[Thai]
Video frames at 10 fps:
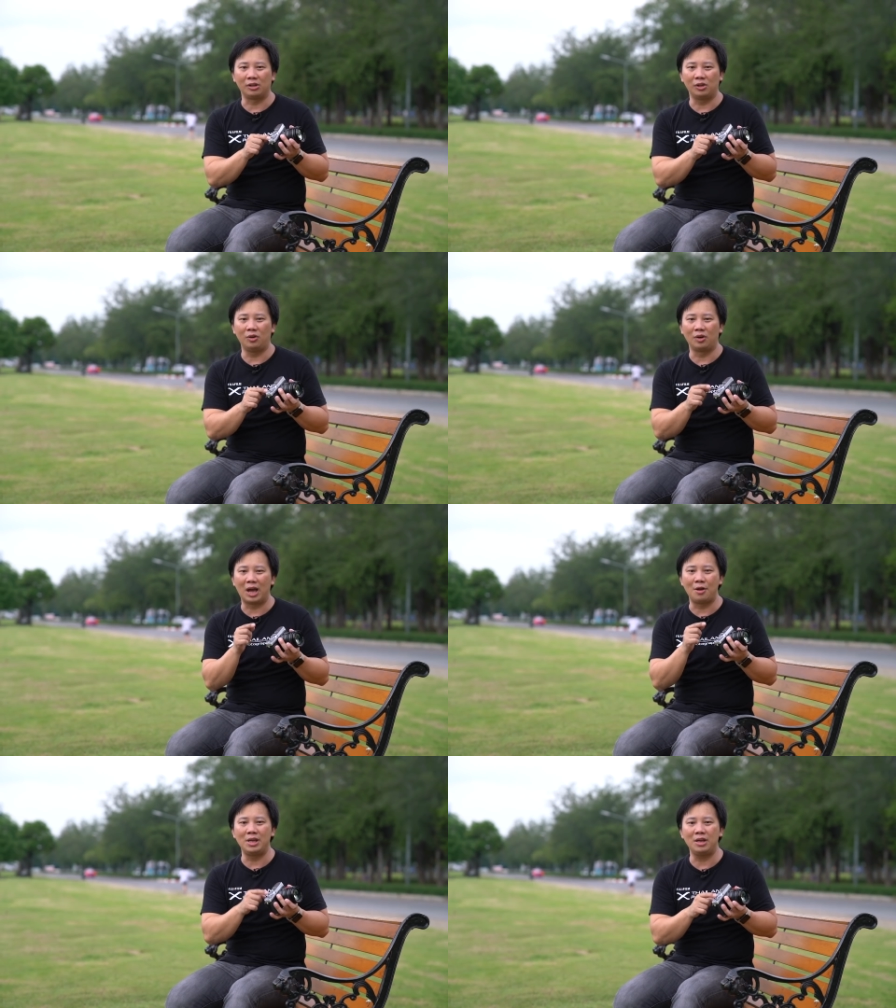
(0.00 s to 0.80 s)
อโต้ค
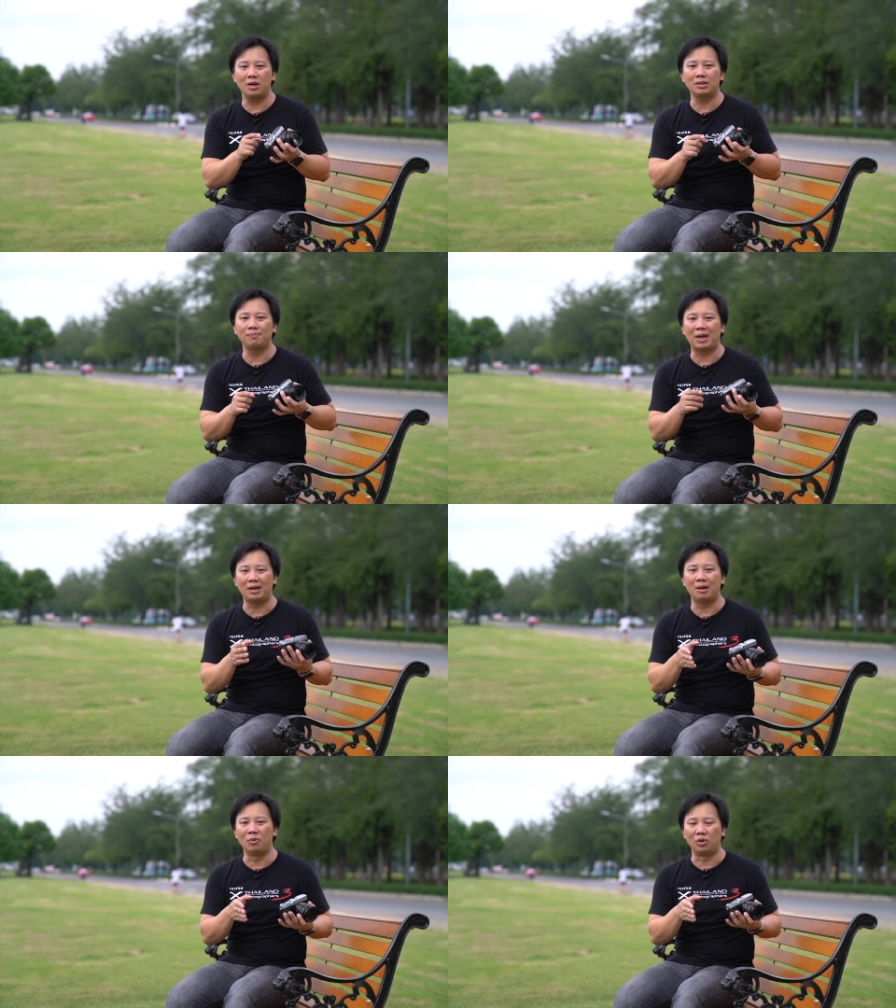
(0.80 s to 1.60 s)
ราวนี้ก็จะเป็น
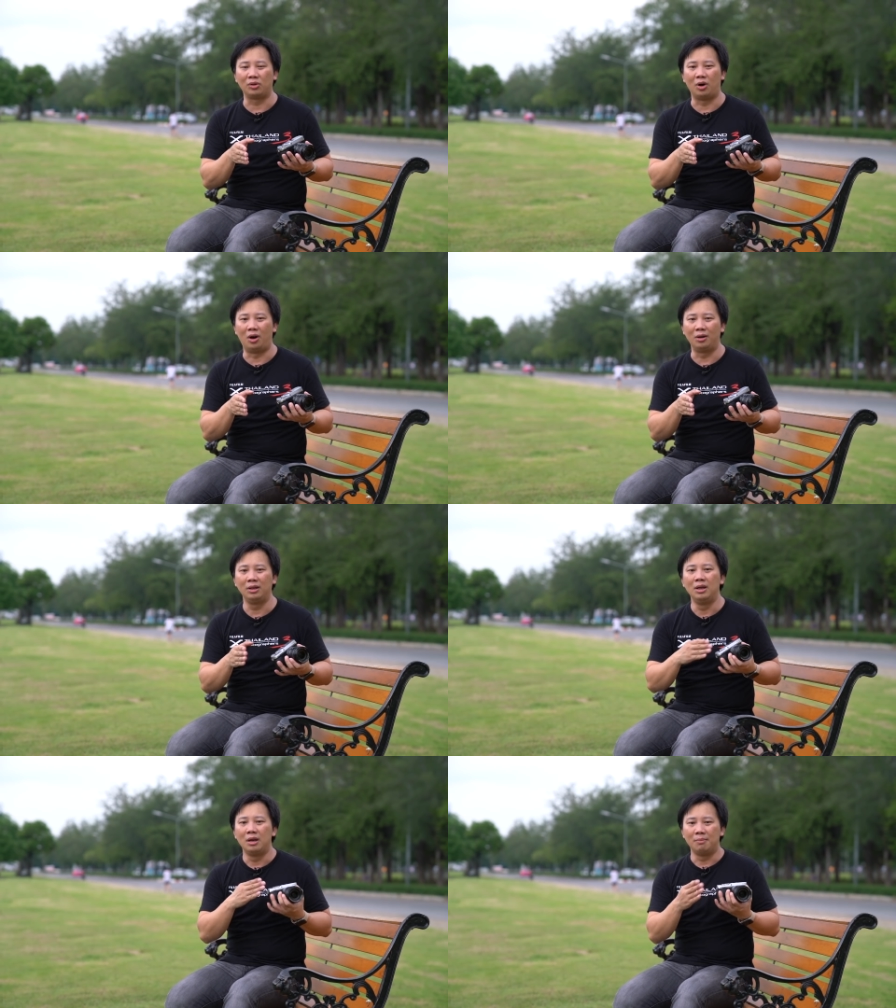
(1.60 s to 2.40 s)
ในโหมดของ
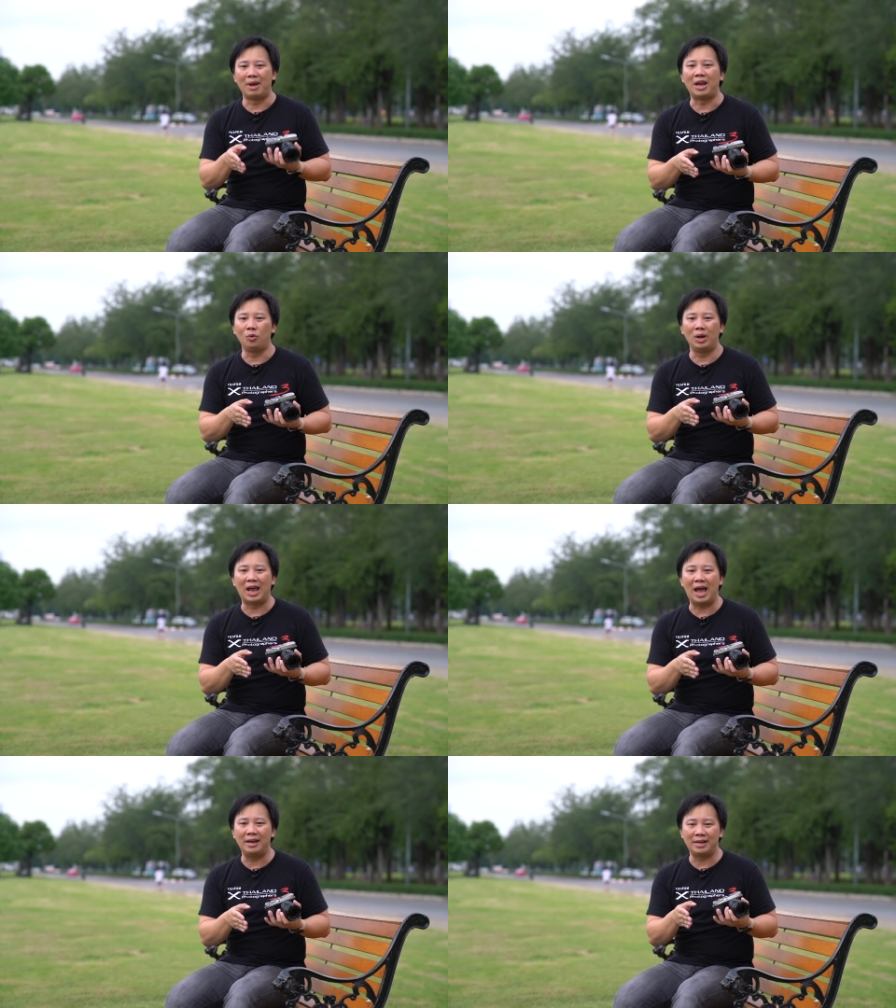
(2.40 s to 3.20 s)
แมนนวล
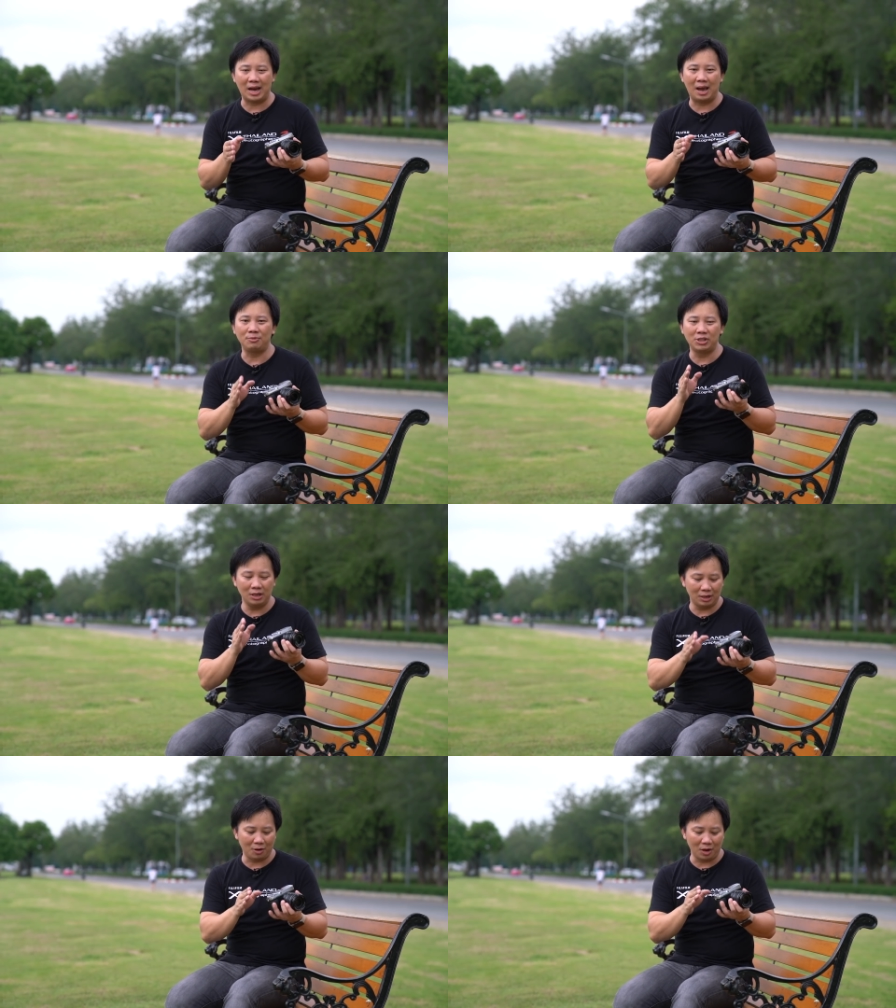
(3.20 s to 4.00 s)
ละนะครับซึ่
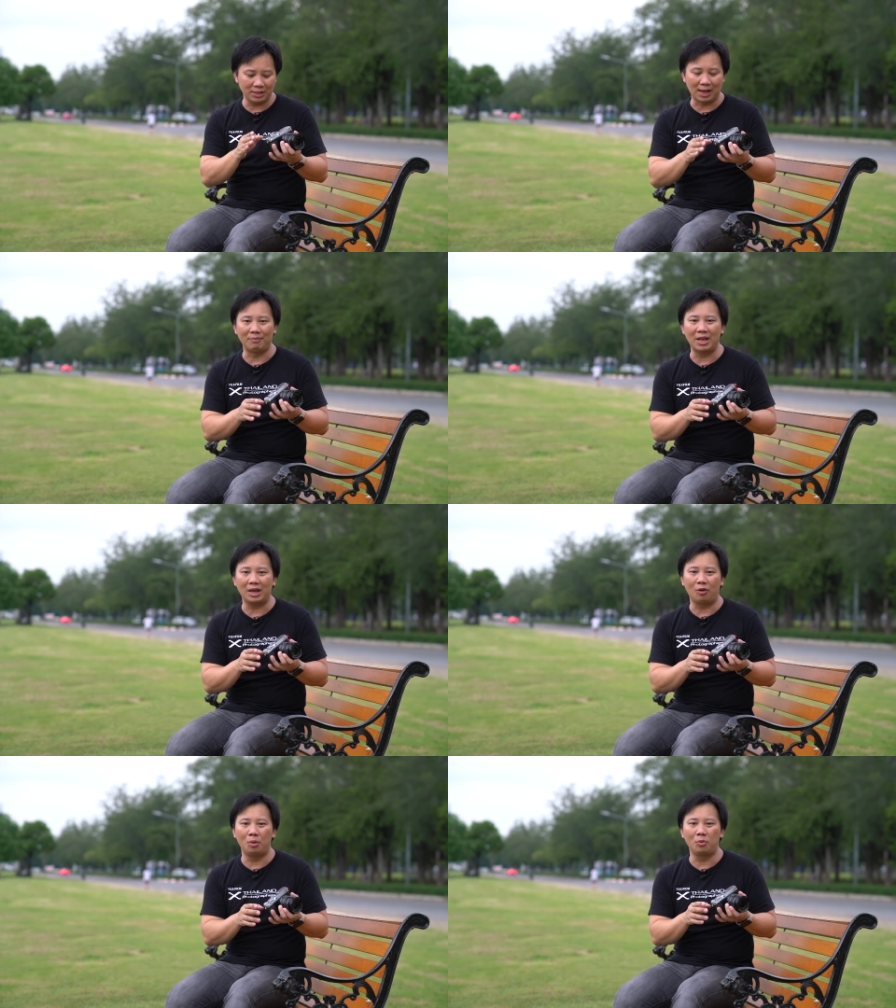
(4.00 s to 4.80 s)
งเราก็สามารถ
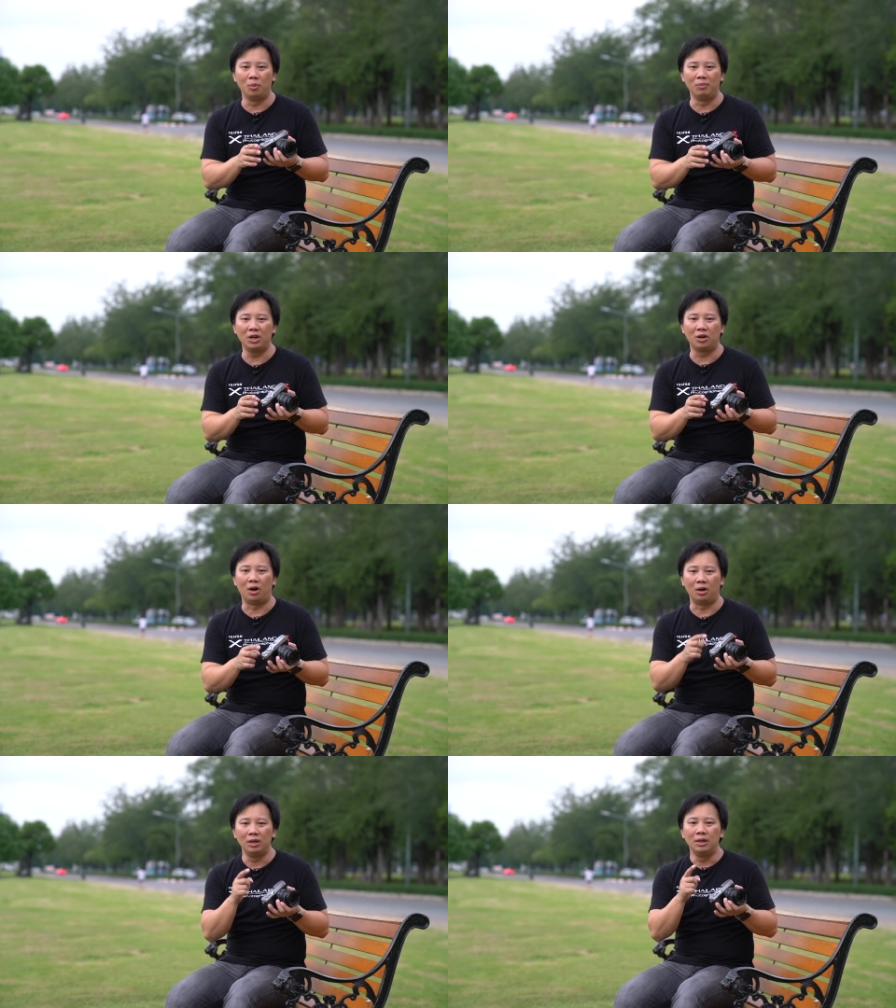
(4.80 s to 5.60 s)
จะควบคุมเรื่องข
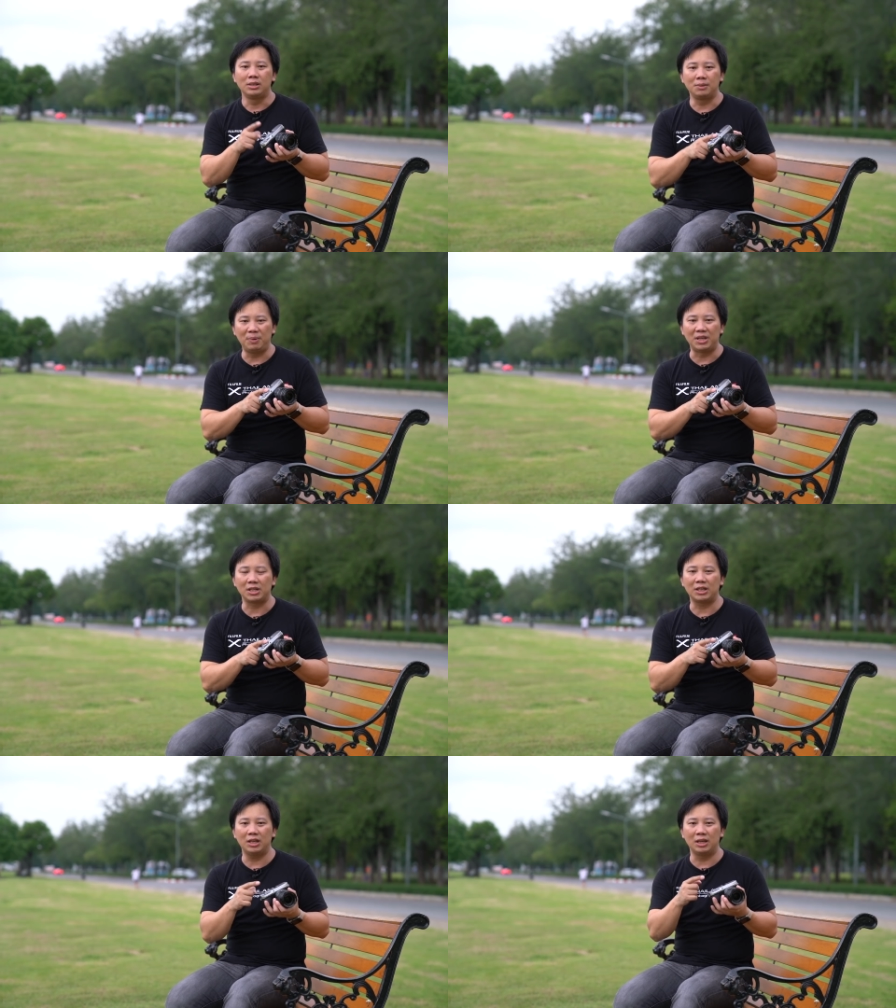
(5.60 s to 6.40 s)
องสปีด
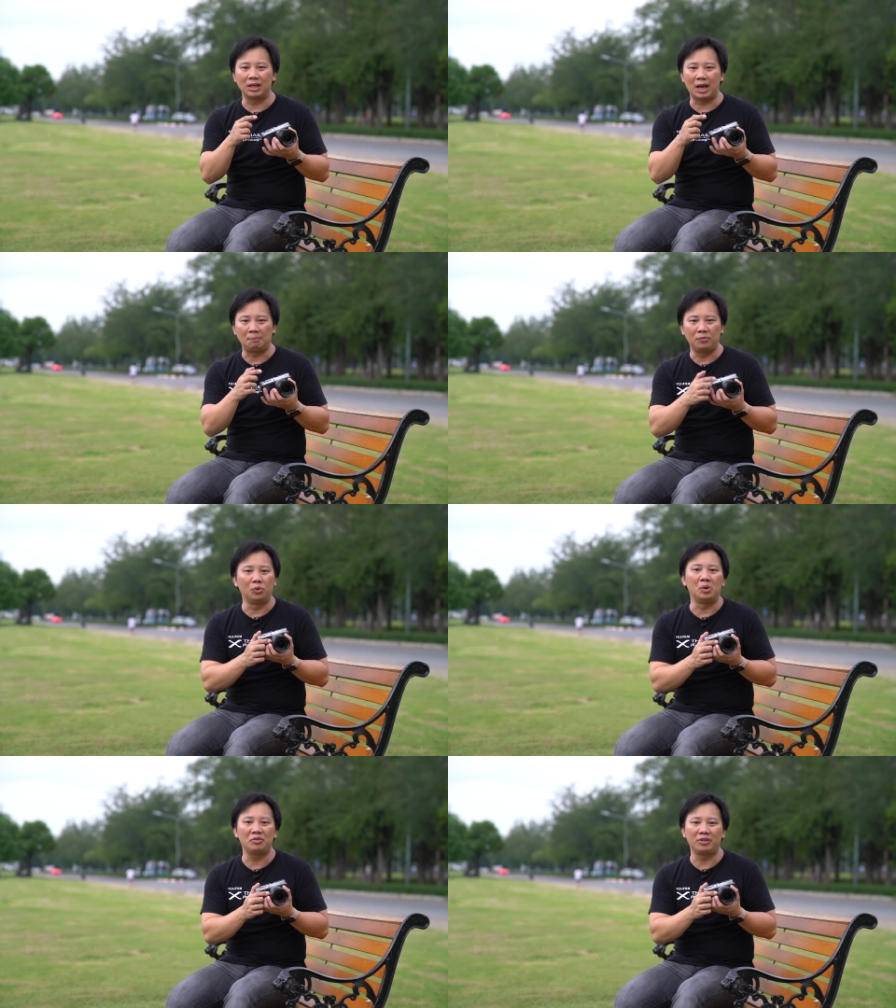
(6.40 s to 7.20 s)
ชัตเตอร์กับ
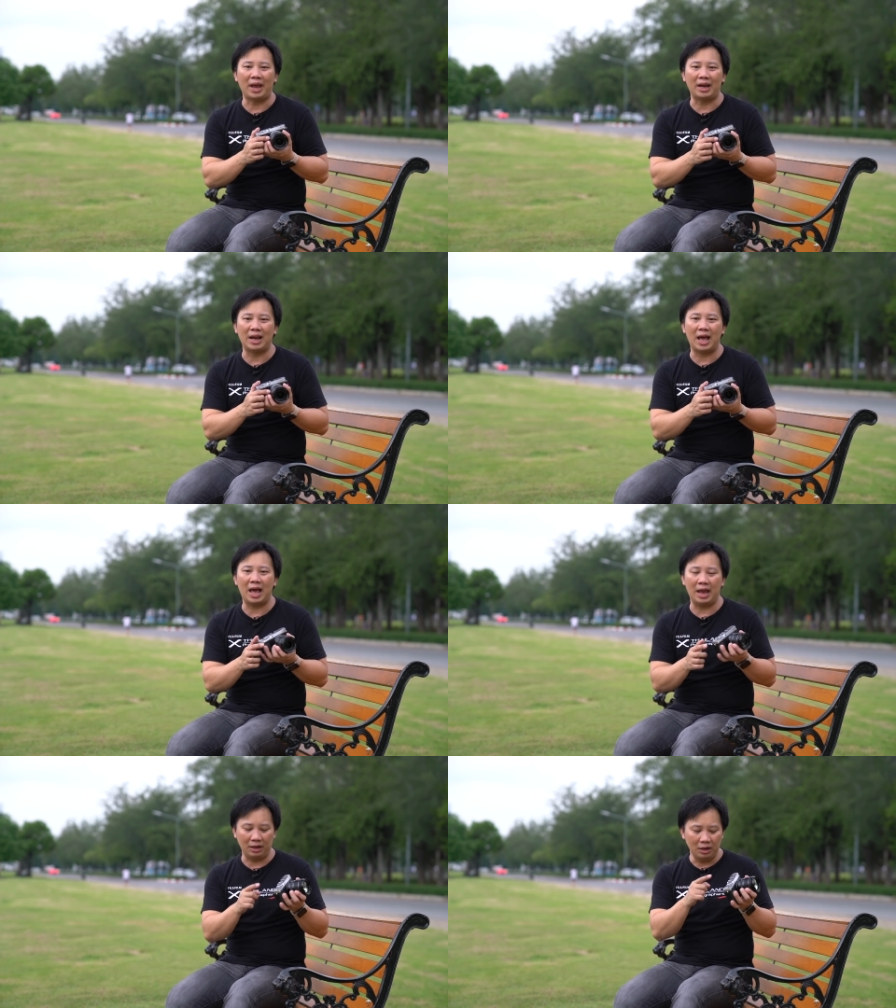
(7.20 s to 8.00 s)
รูรับแสงได้